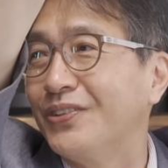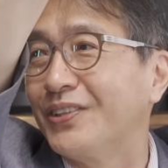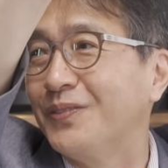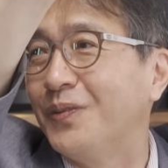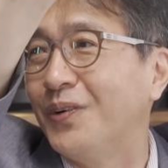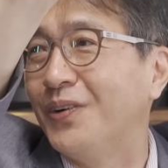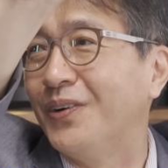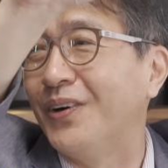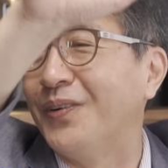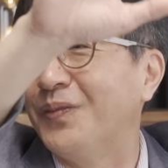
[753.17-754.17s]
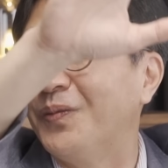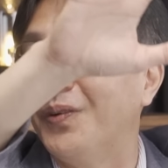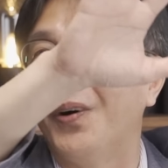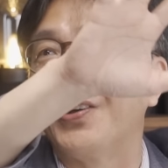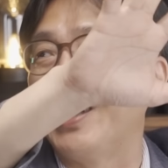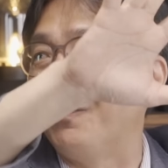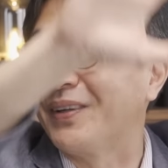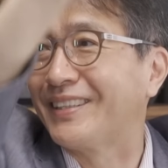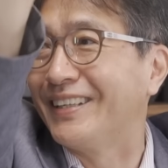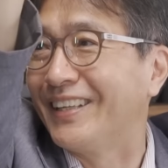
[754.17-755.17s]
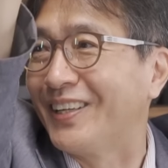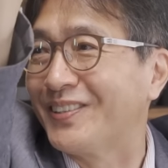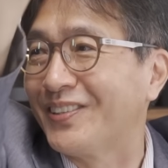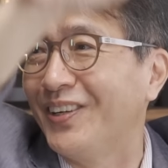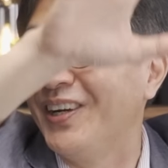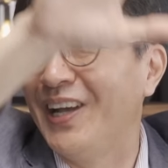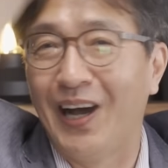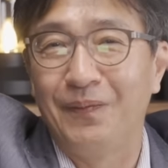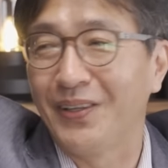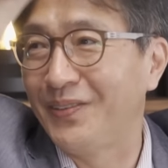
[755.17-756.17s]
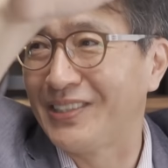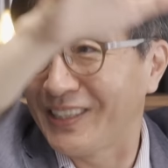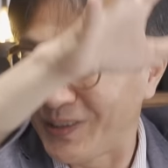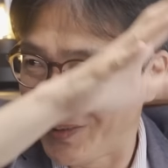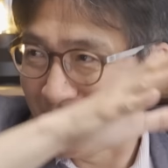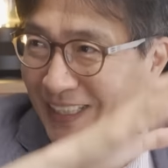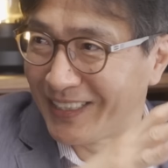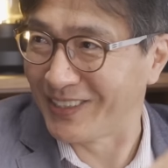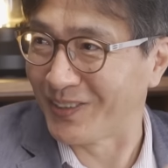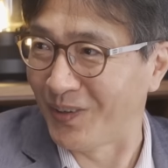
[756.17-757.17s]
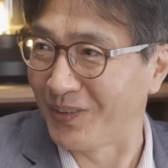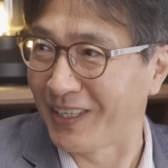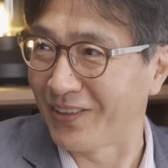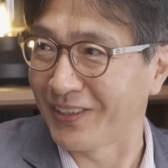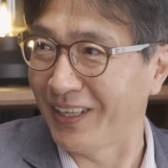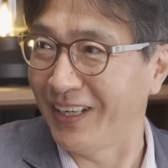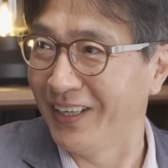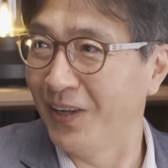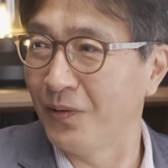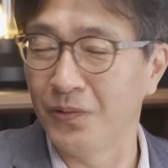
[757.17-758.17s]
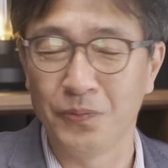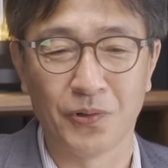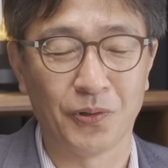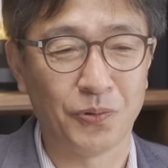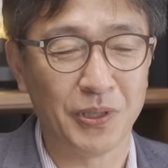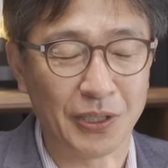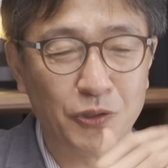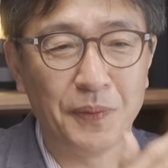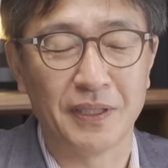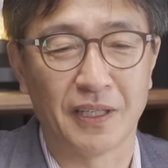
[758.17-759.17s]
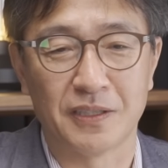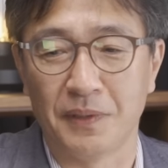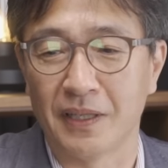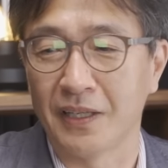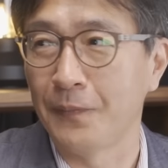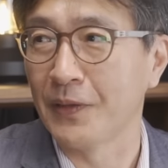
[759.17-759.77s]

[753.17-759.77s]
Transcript: 거는 뭐 뭐, 뭐 어디 아파트가 되겠죠. 그래서 아파트보다 시가총액에다 있을 거고 이렇게 해서 딱 한 거고 뭐 또 인덱스 또 만들겠죠. 만약에